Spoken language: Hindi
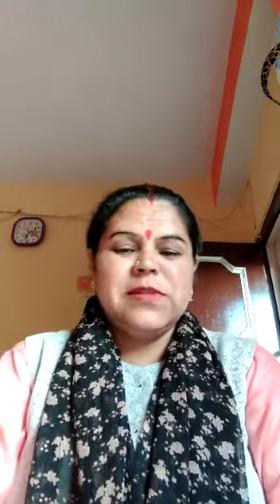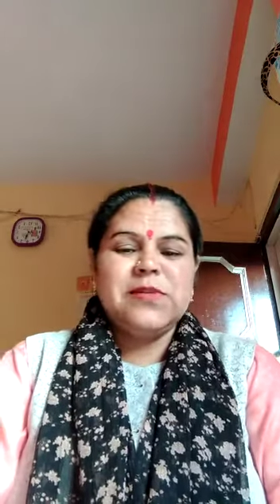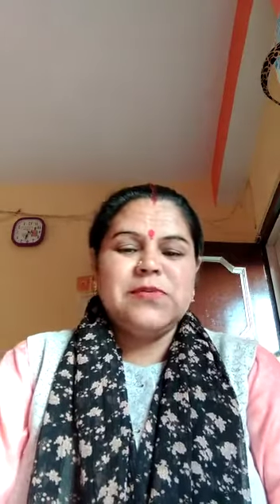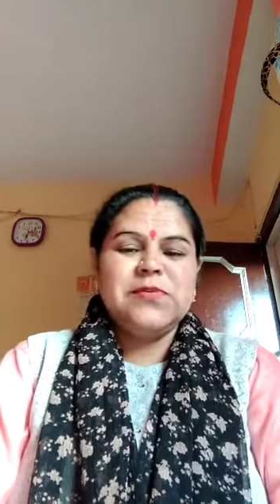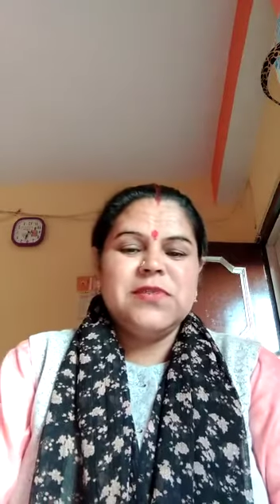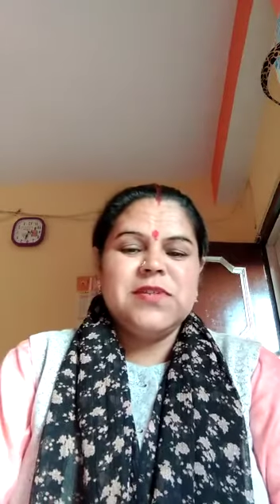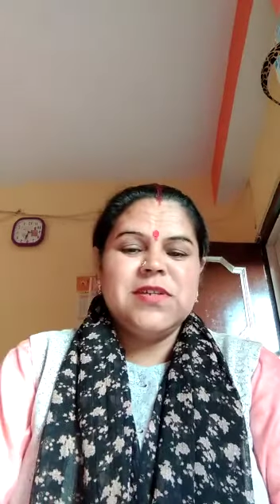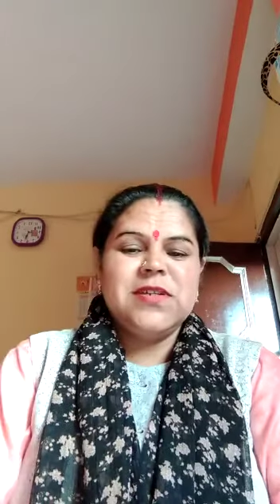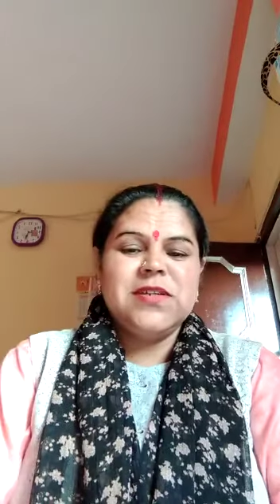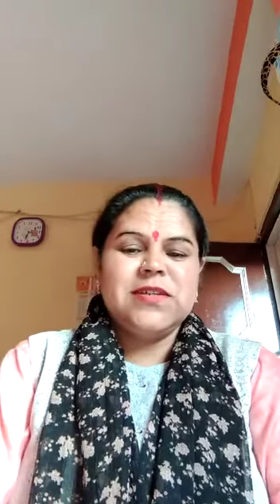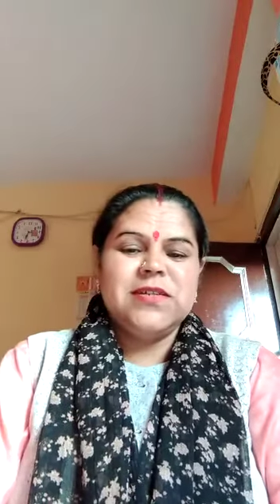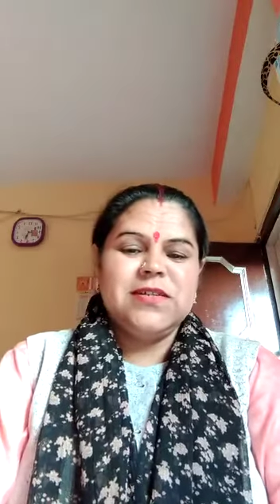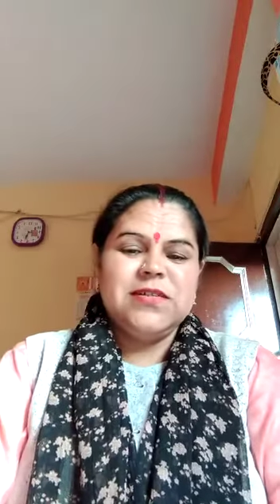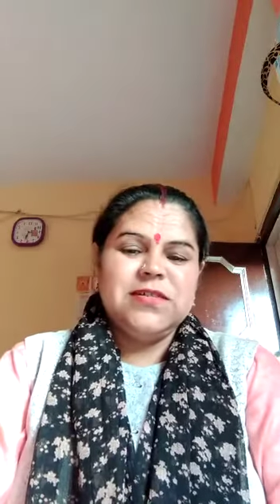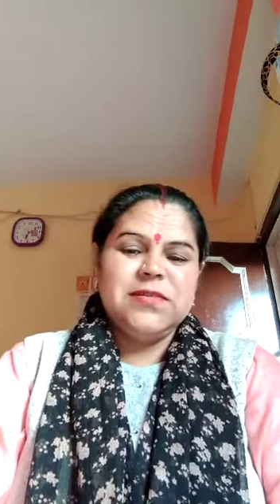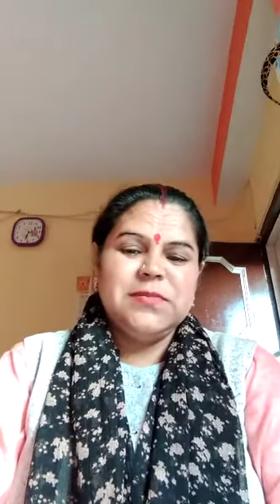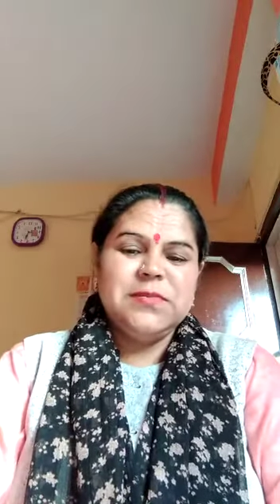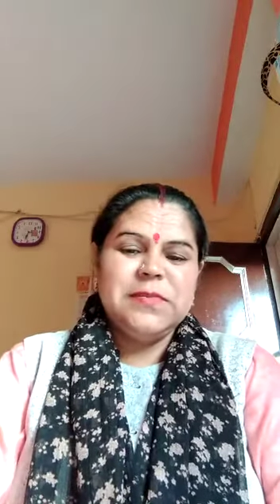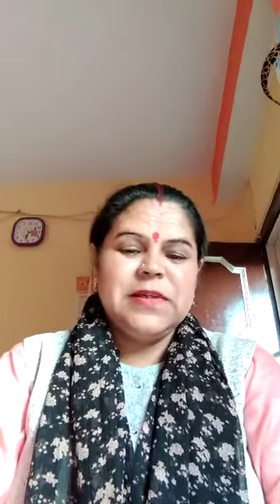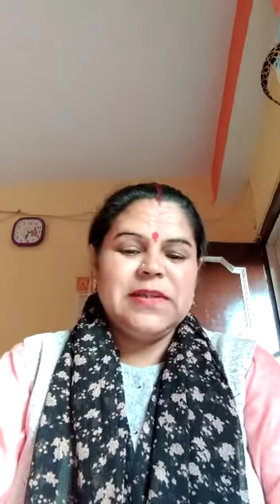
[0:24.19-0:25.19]
से कुछ एक
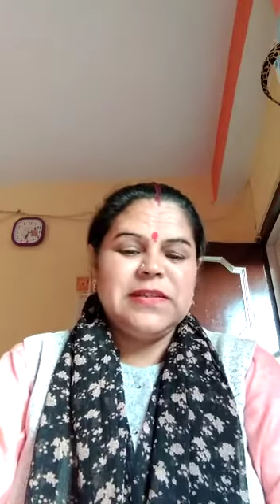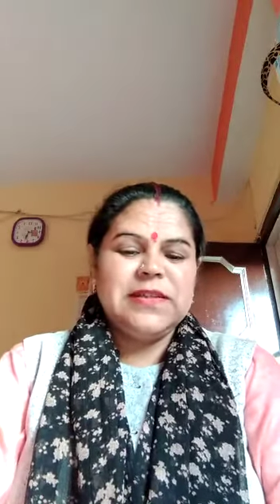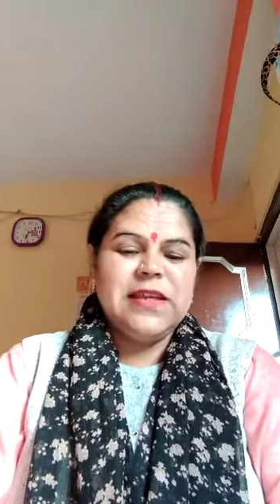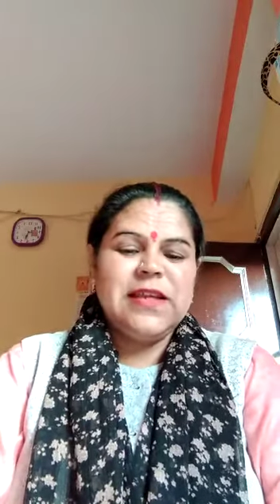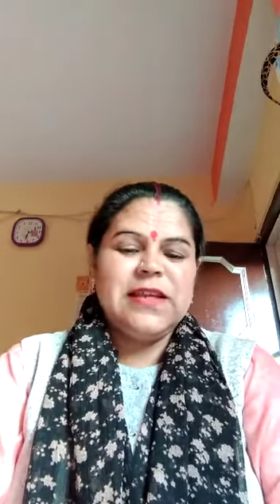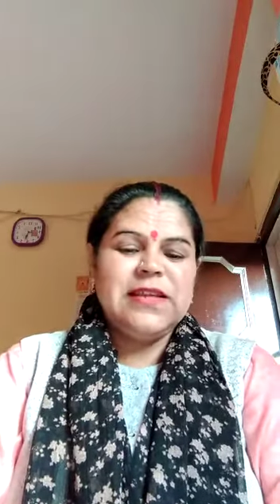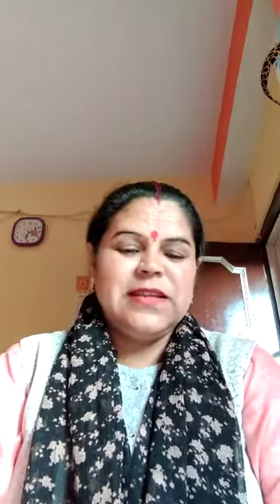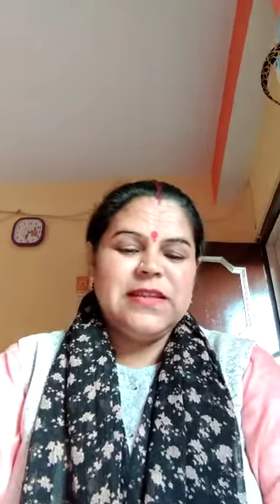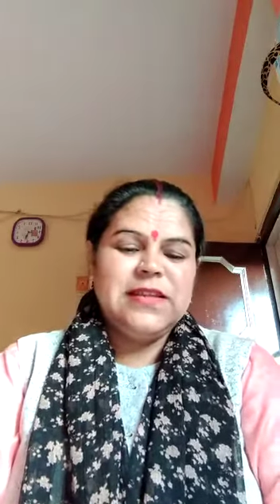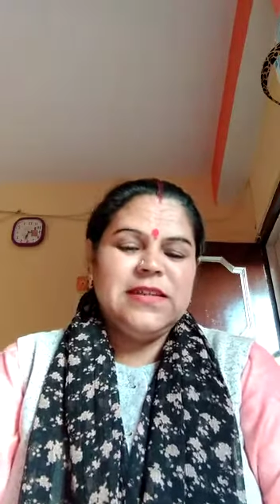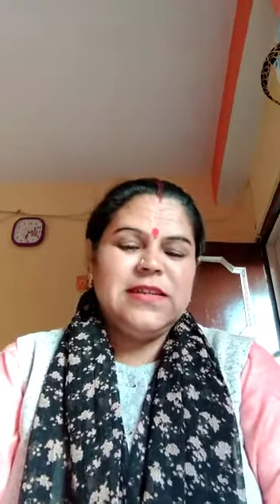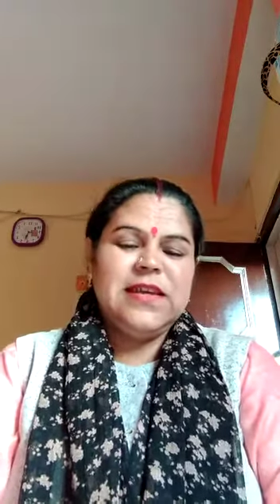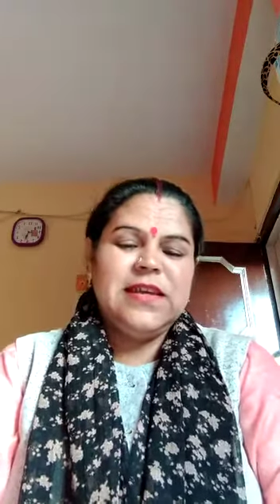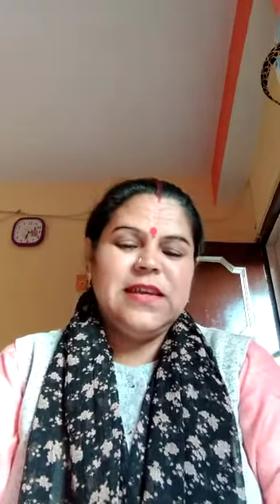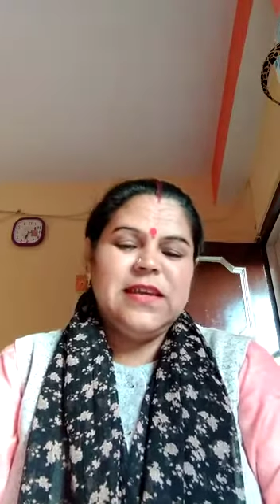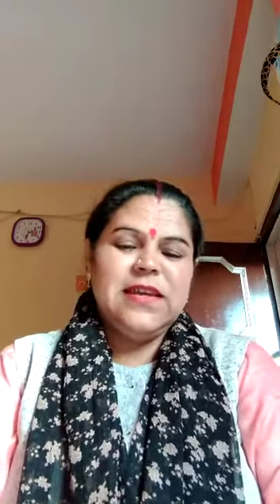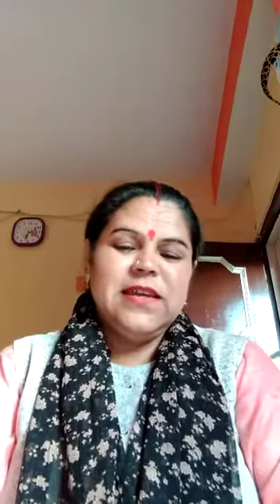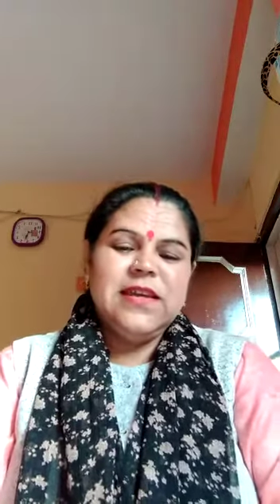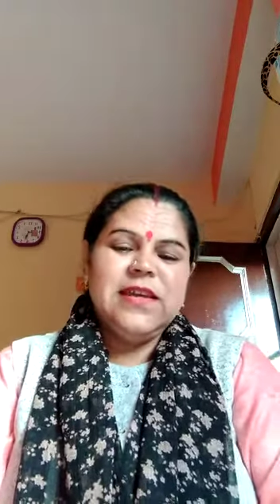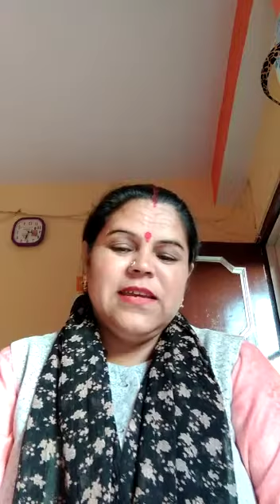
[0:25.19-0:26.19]
पंक्तियाँ लिखी
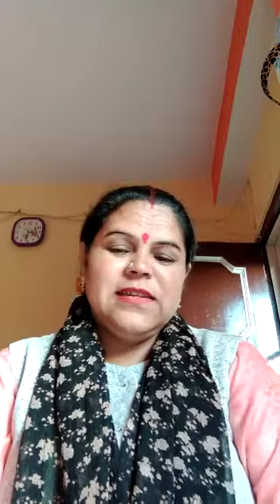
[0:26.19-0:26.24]
है